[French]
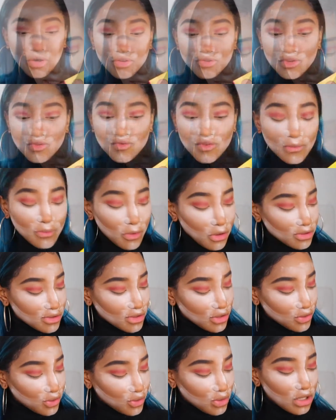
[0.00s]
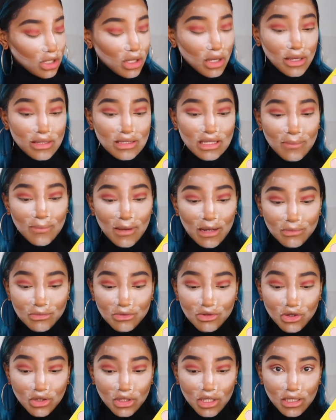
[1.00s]
Ensuite je vais prendre cette couleur qui s'appelle
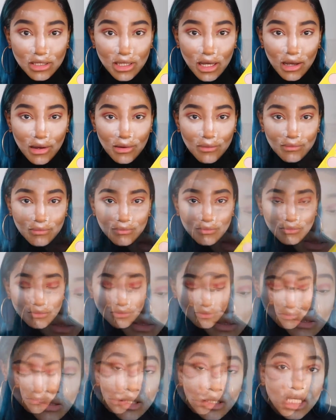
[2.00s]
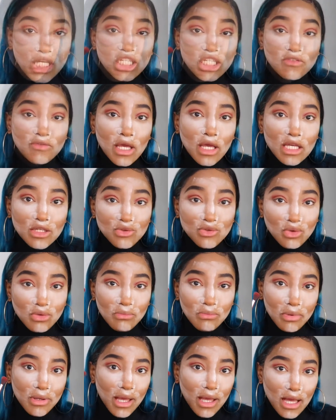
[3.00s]
Burkina et je vais
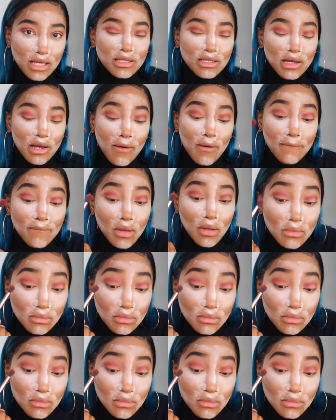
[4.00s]
estomper Ada.